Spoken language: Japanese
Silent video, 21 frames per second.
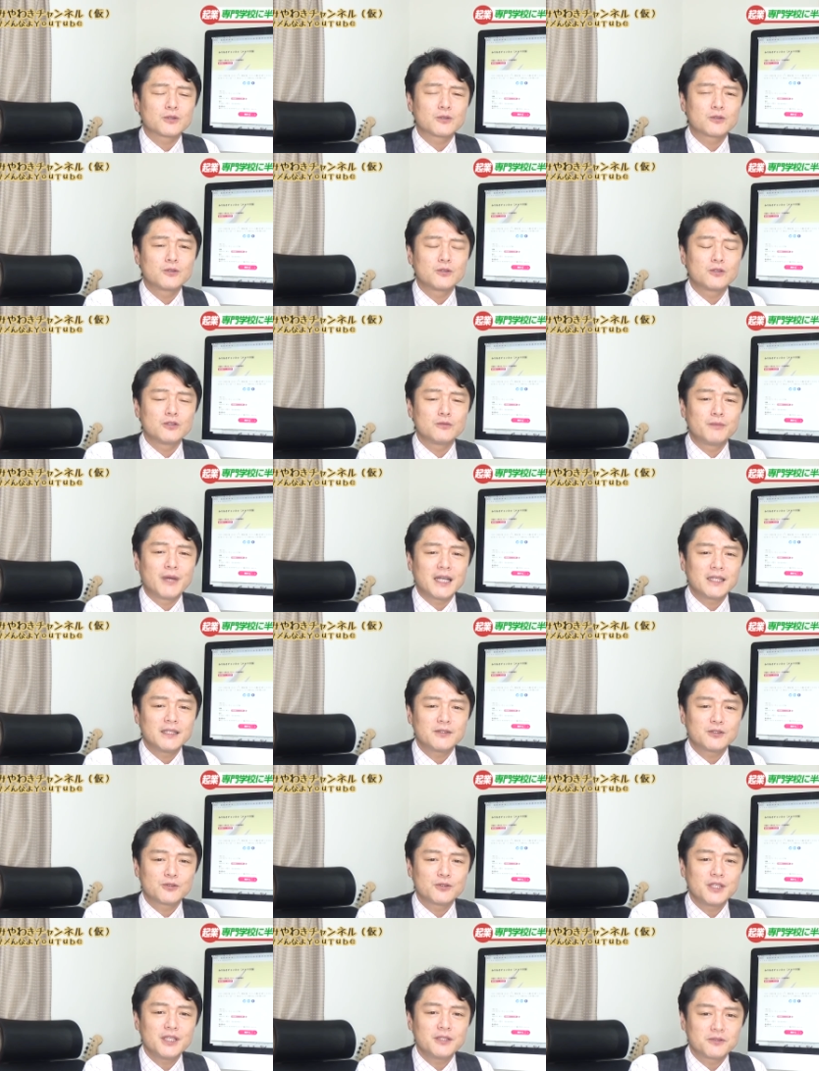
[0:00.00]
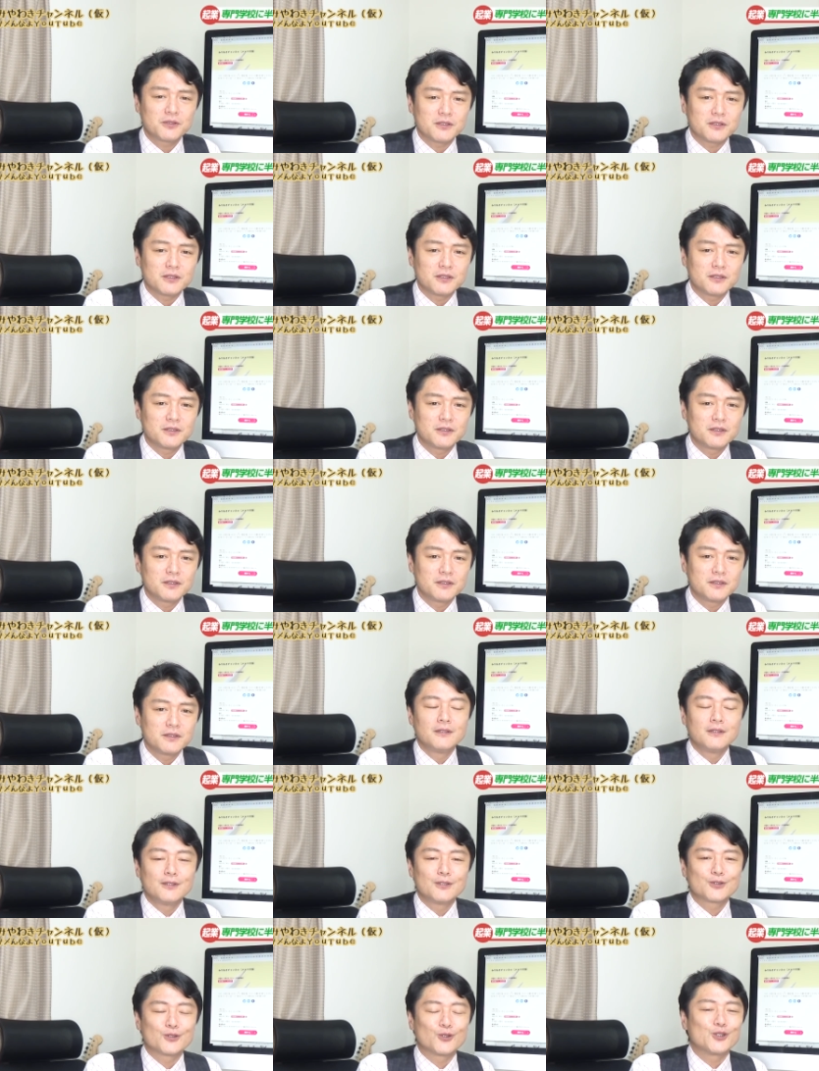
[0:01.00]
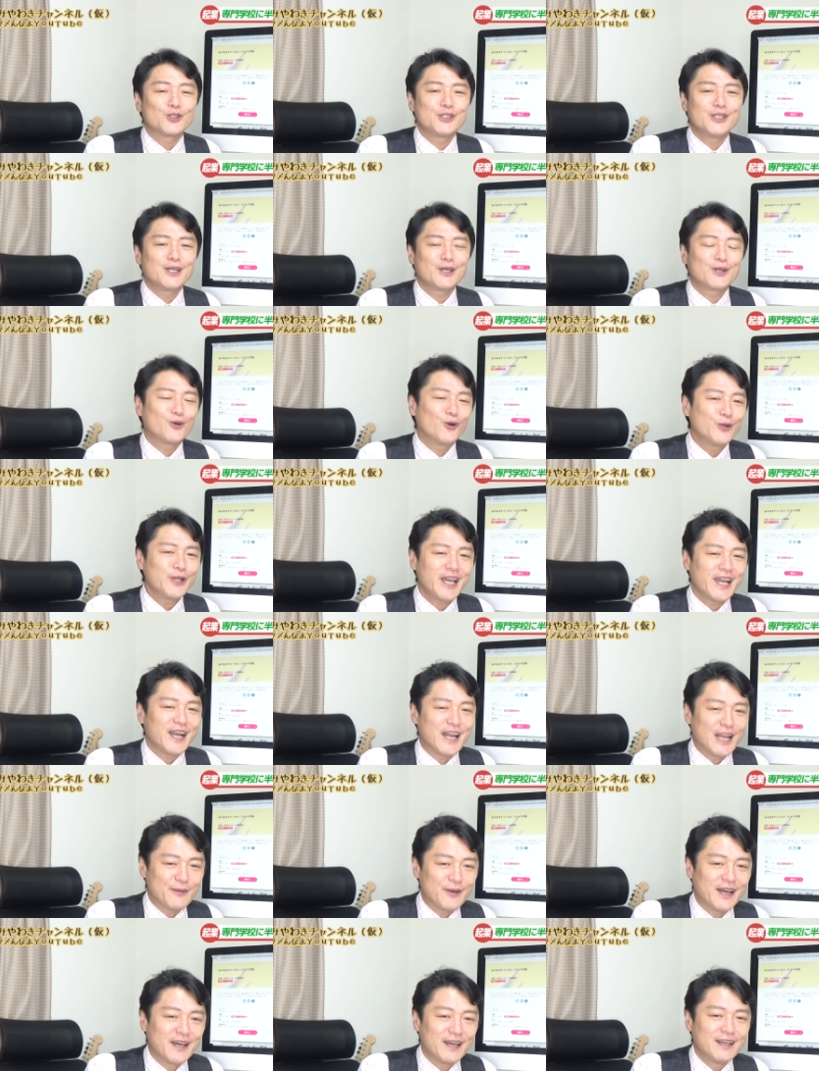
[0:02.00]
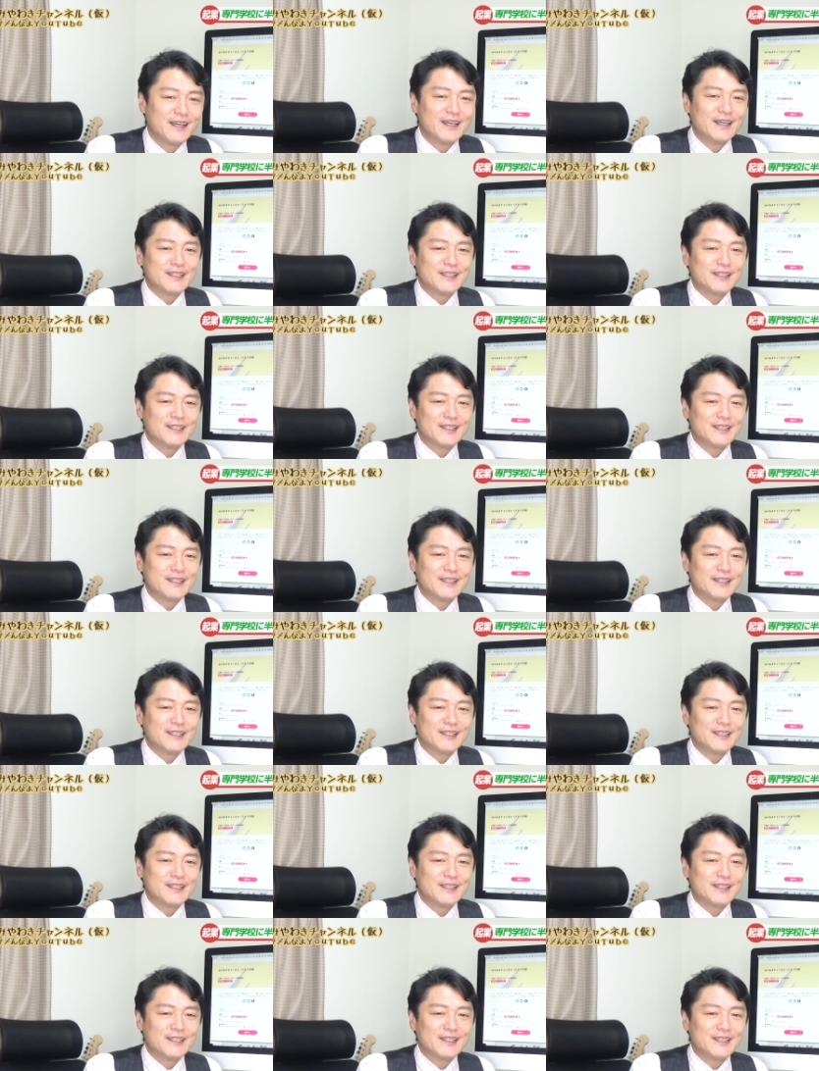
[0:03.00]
作る場に過ぎずそしてコネがあれば